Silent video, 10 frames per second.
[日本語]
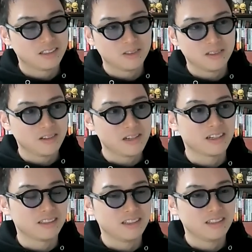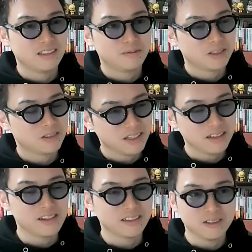だそんな時なんで、まあそん
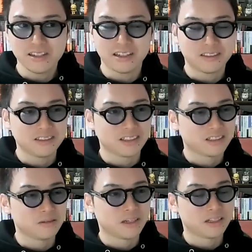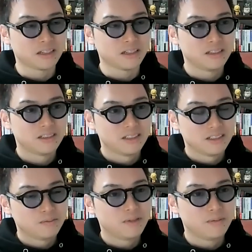な時が来るかって言われたら、
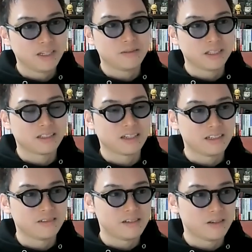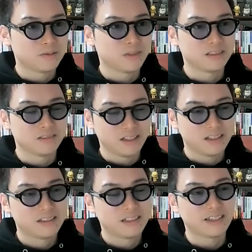まあまだまだ先の気はしますよ
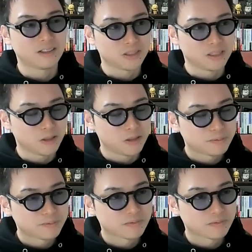ね。来たとしても。